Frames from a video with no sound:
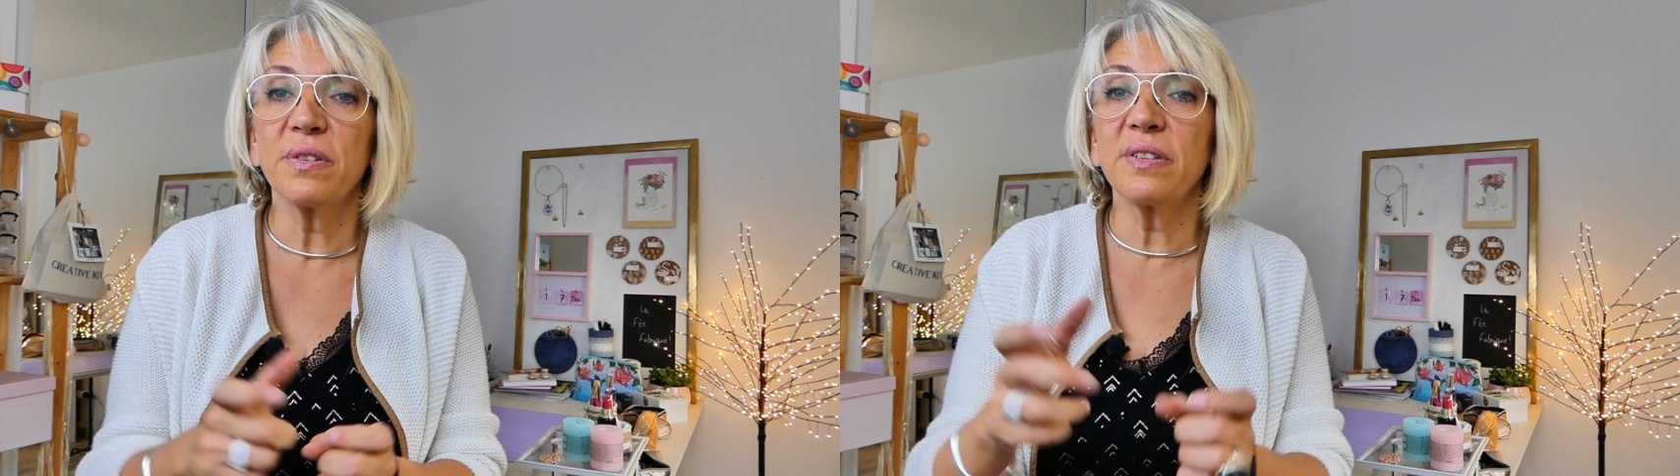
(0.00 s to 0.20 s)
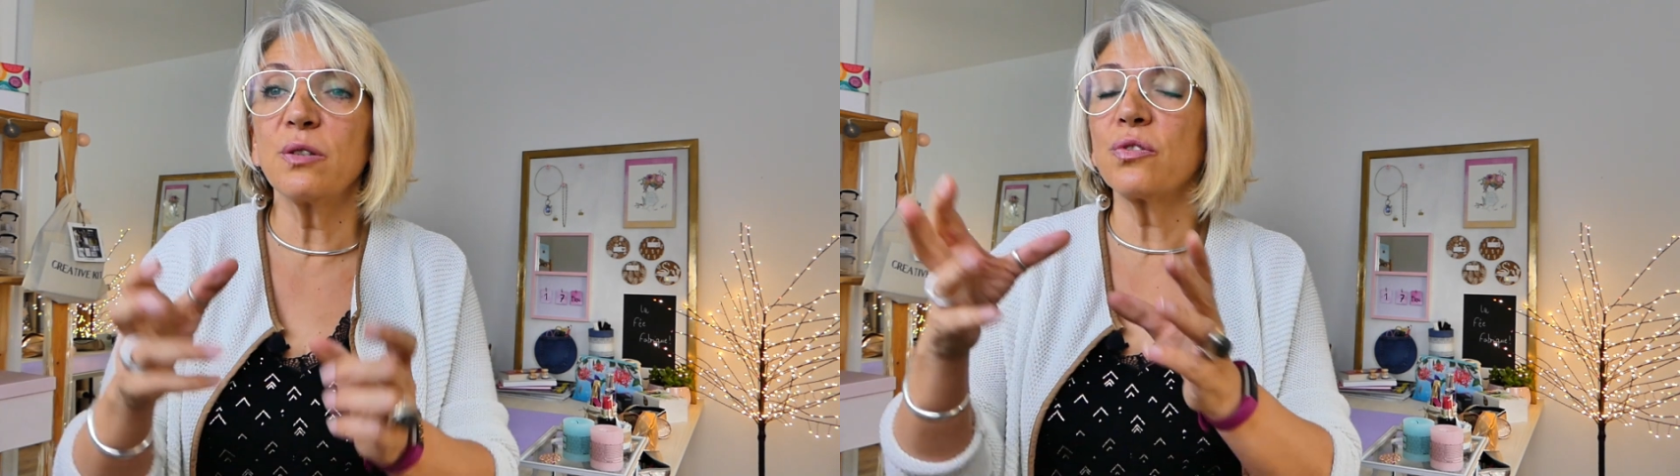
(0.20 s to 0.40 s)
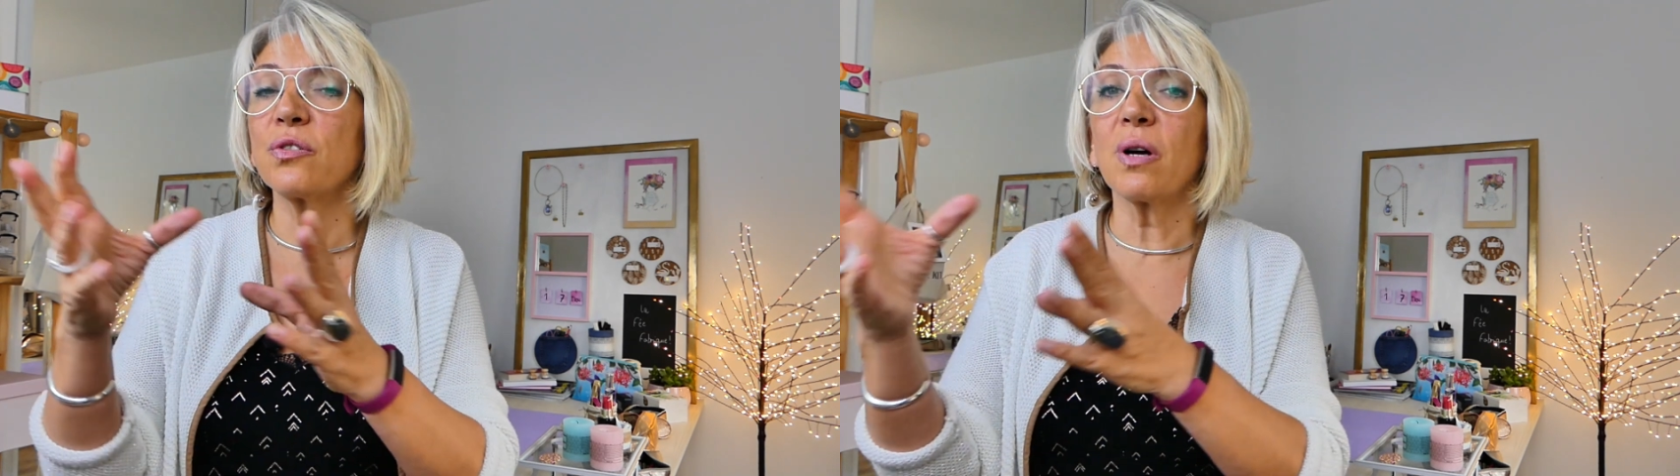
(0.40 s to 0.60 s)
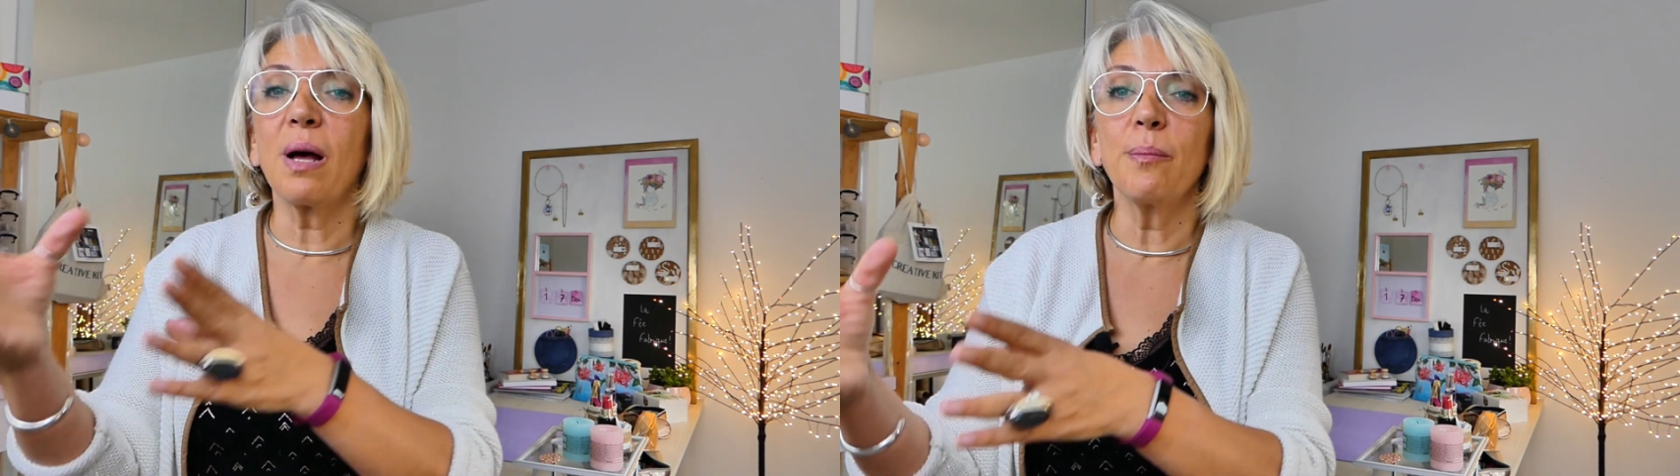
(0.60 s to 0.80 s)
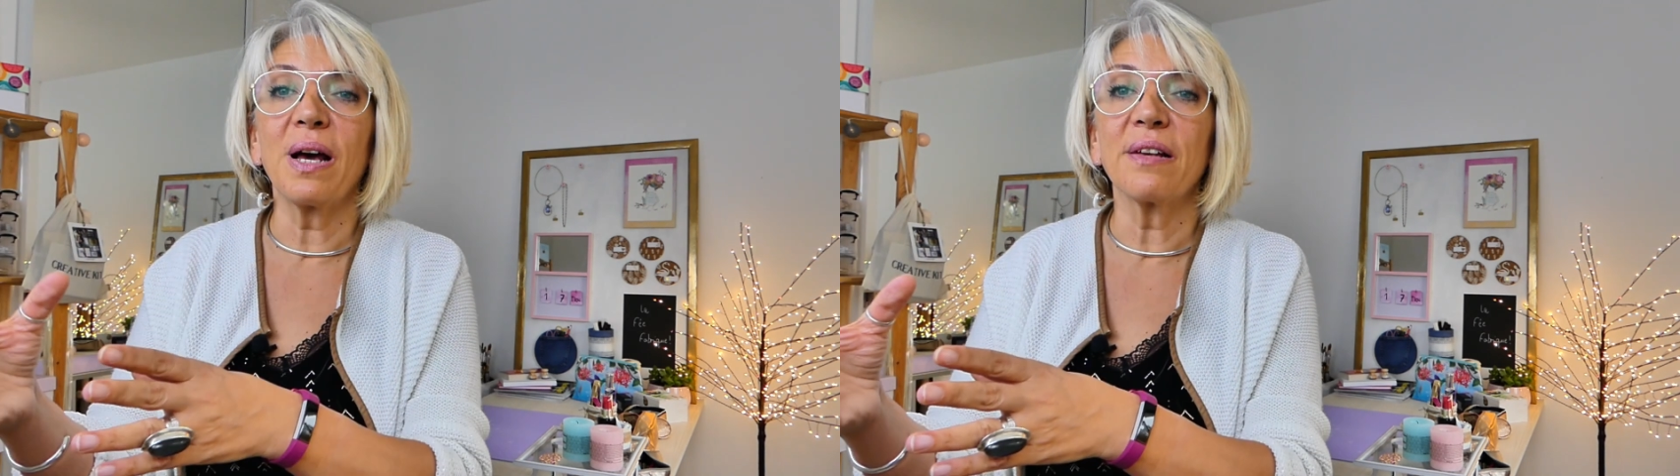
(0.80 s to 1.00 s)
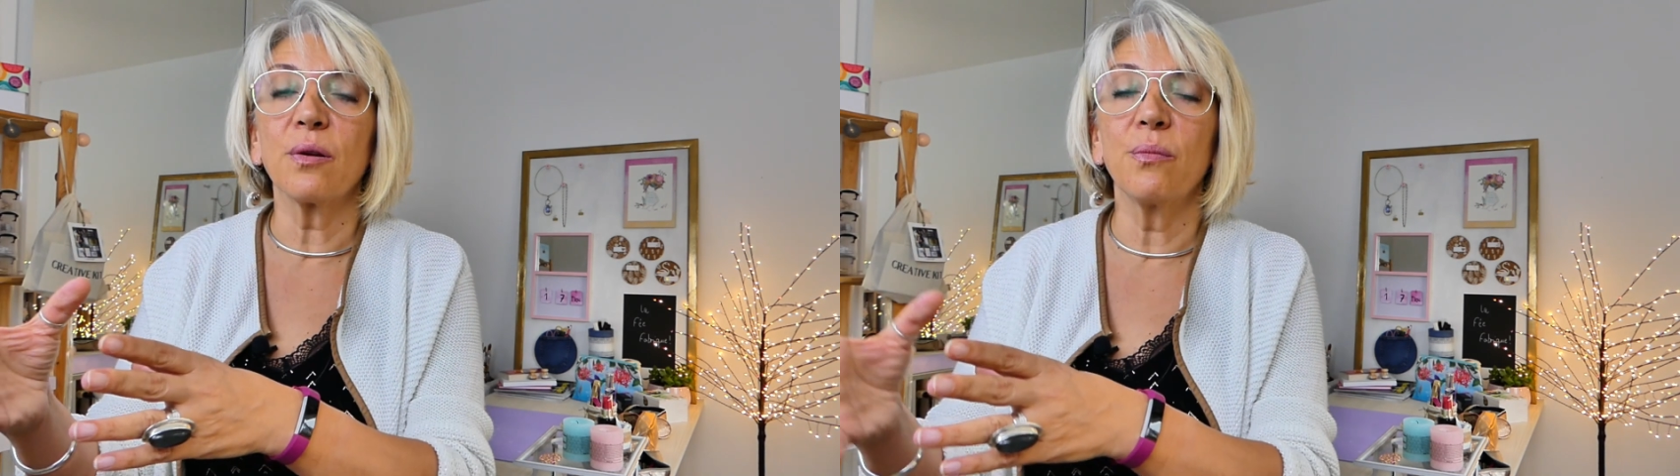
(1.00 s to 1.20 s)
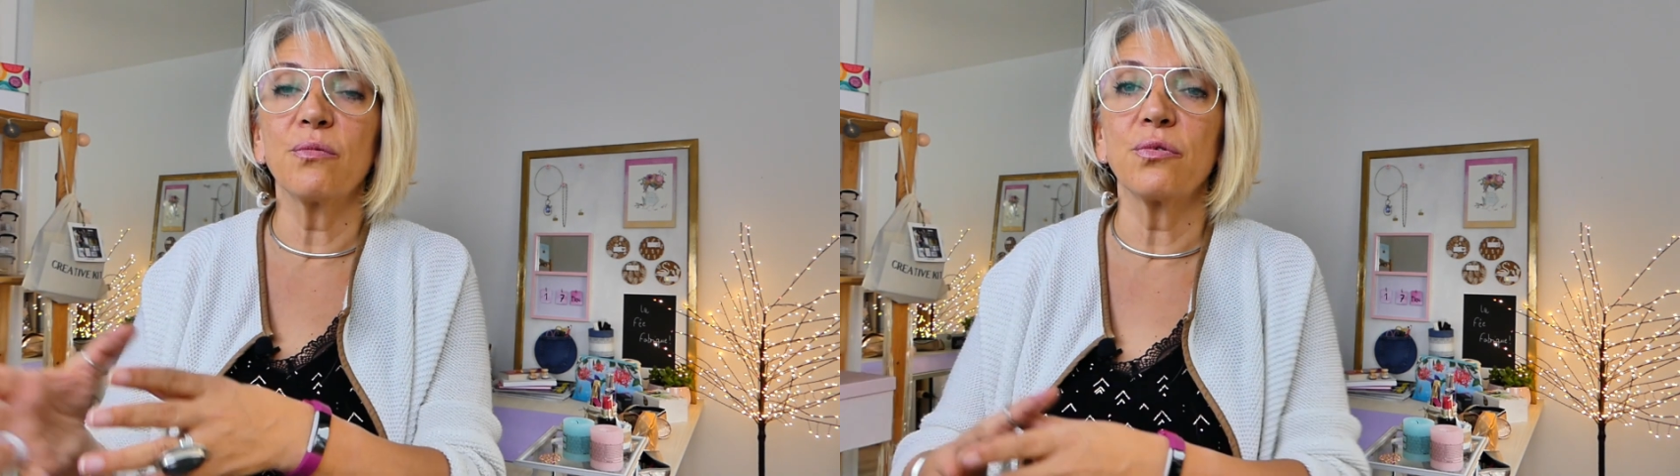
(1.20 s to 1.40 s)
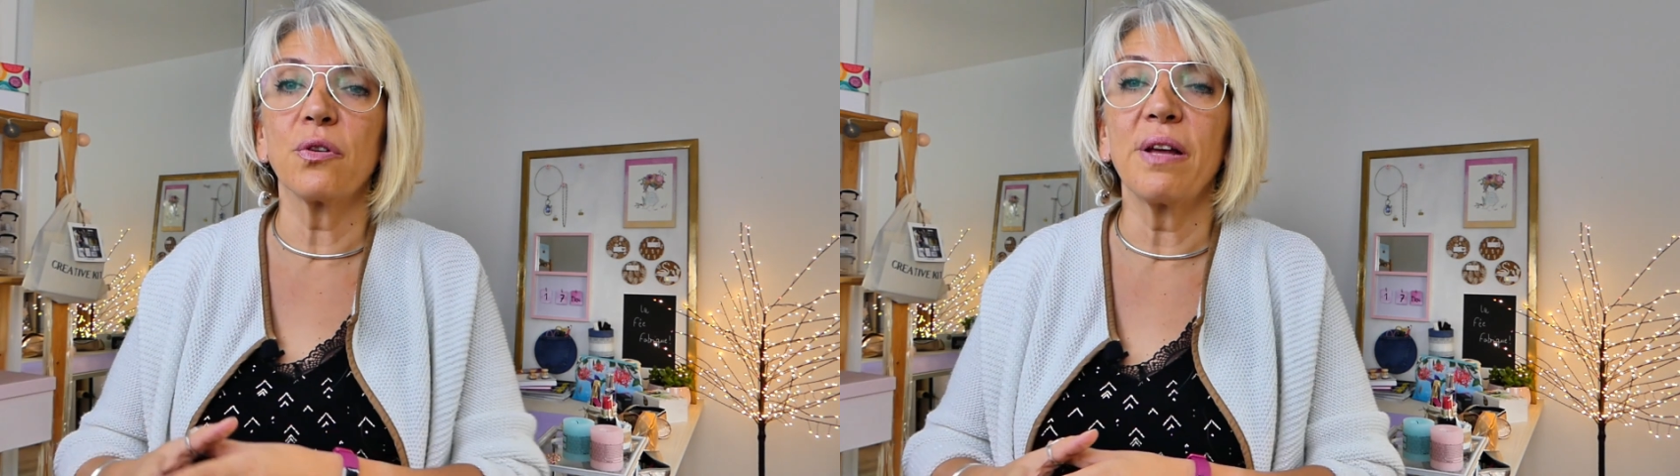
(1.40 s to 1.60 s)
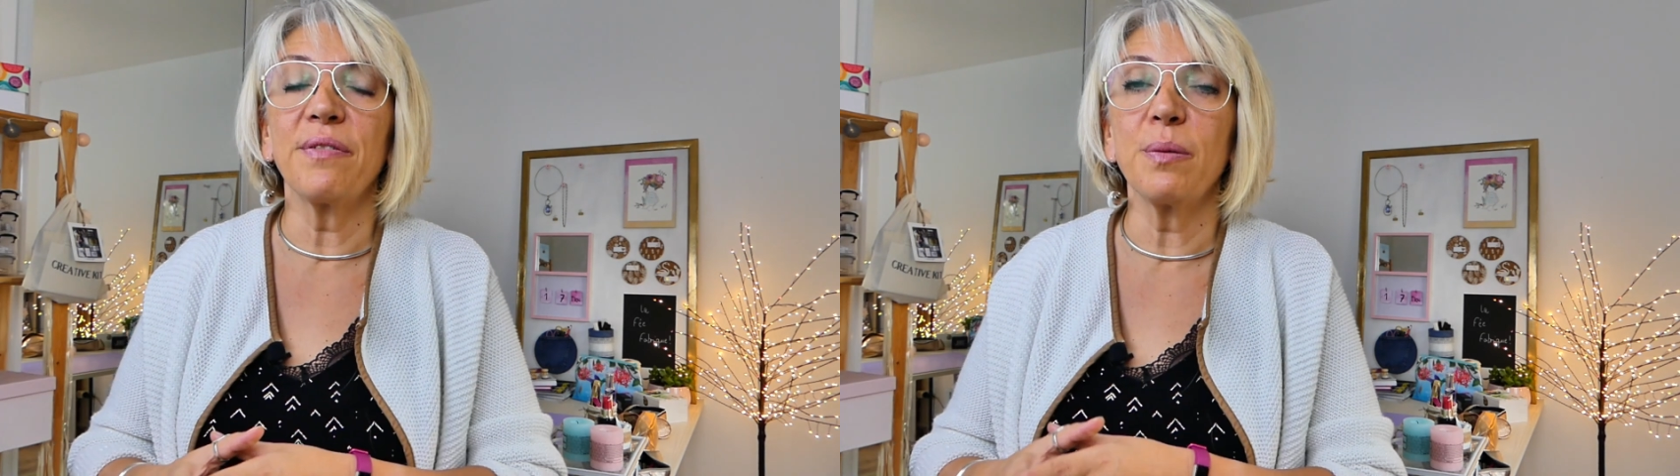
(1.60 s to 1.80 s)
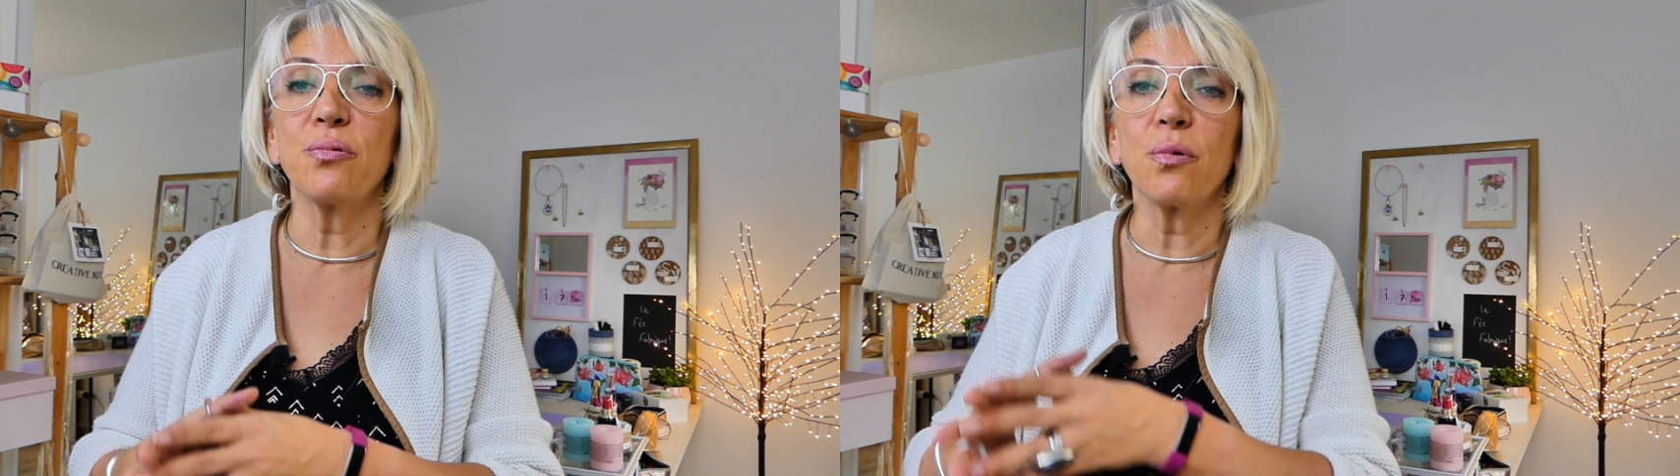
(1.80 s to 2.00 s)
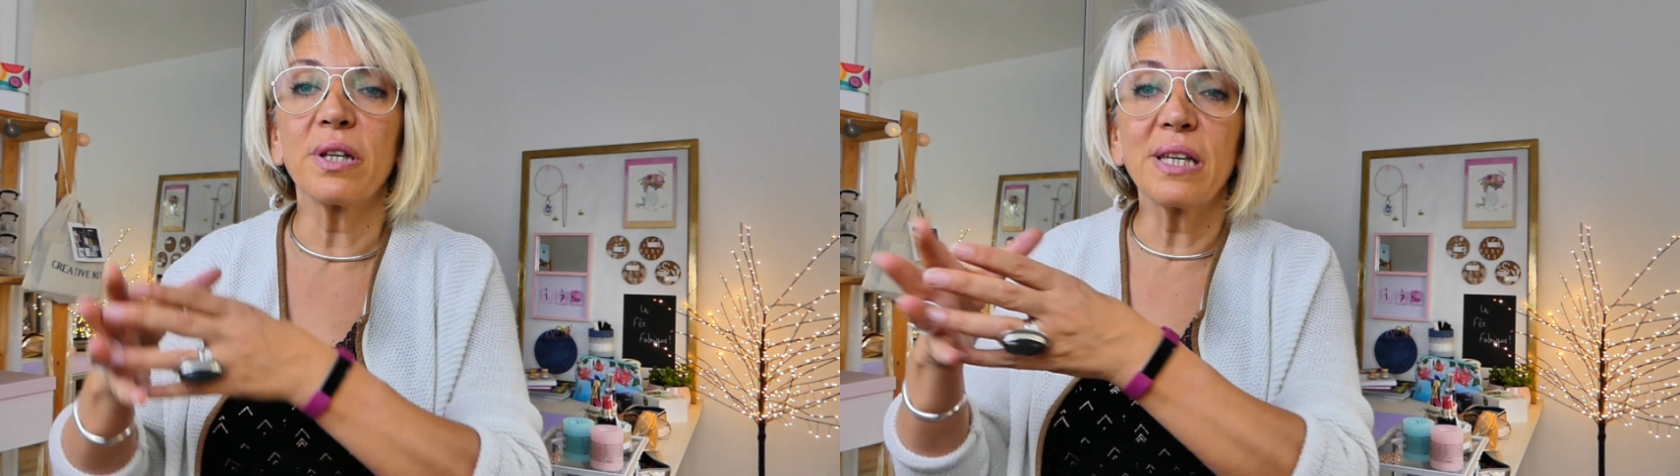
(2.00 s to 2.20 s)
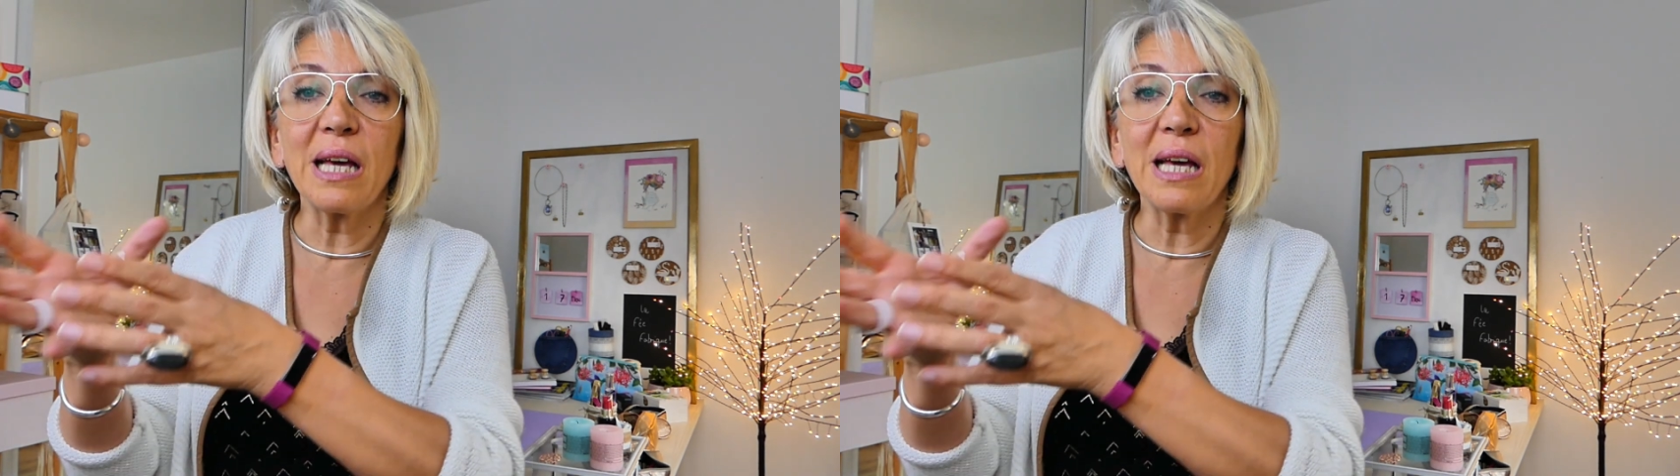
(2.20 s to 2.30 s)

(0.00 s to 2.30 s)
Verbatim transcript: Si au 100 grammes par exemple vous en avez pour